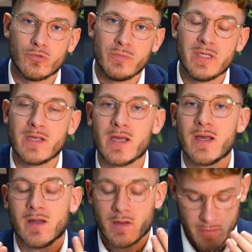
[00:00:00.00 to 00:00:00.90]
jubilé,
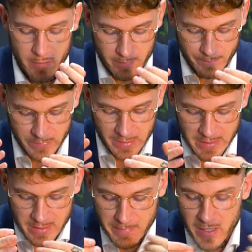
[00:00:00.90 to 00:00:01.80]
euh,
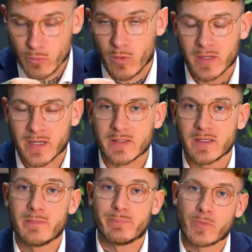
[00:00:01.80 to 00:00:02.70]
les, maillons en
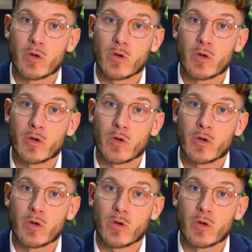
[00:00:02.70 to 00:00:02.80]
grainerie.